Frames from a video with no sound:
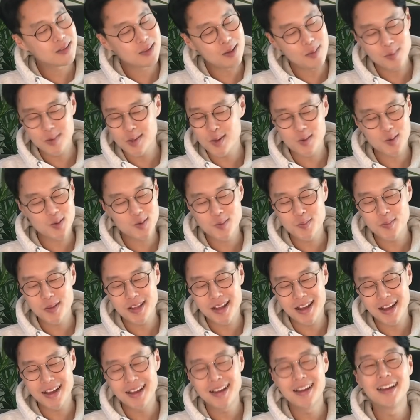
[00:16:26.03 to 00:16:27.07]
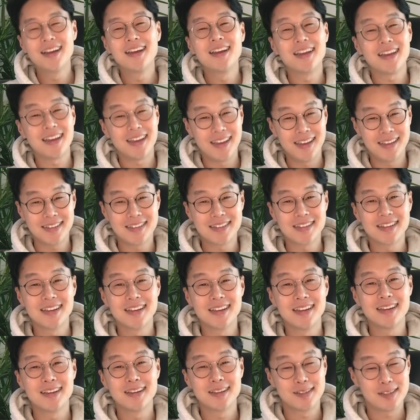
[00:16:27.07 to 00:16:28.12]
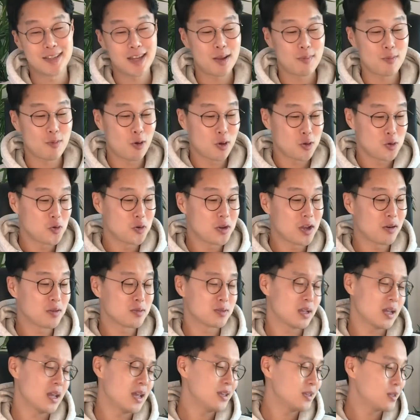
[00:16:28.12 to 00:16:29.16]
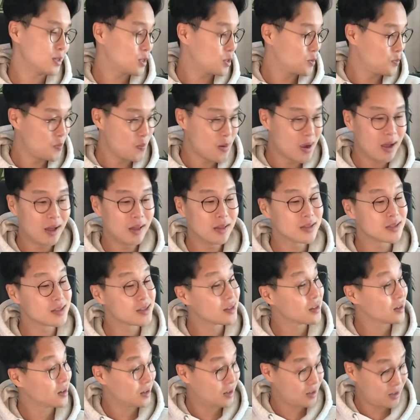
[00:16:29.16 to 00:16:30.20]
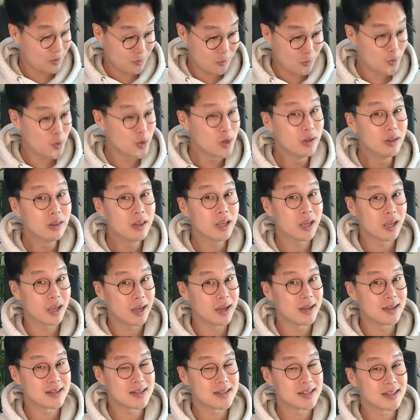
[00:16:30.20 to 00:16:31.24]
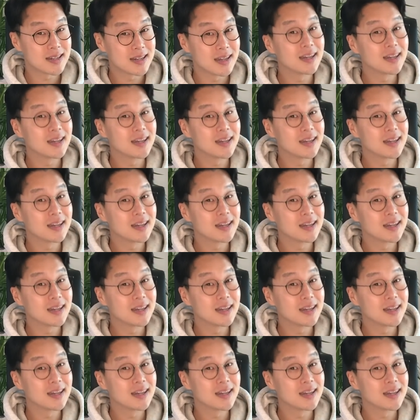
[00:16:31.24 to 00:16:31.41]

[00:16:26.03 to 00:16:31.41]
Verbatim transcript: 냄새 좋습니다. It 그 사람이 뭔가 요리하고 있어. It smells really good.